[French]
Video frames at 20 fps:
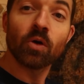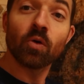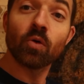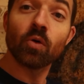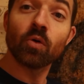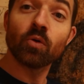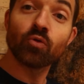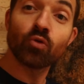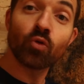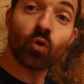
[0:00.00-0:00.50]

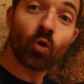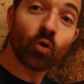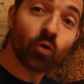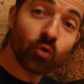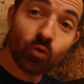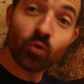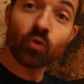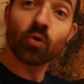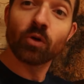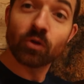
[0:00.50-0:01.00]
euh, du
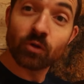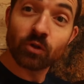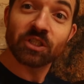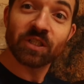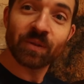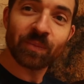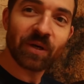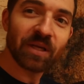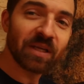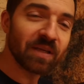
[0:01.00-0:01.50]
recul que
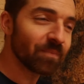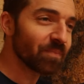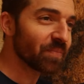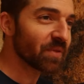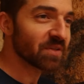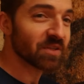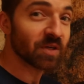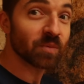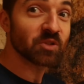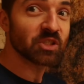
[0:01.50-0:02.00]
j'ai pris,
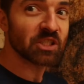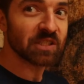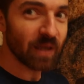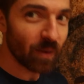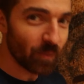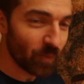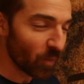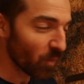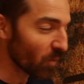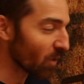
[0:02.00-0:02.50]
c'est comme si j'étais
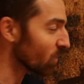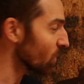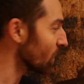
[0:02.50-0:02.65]
un peu moins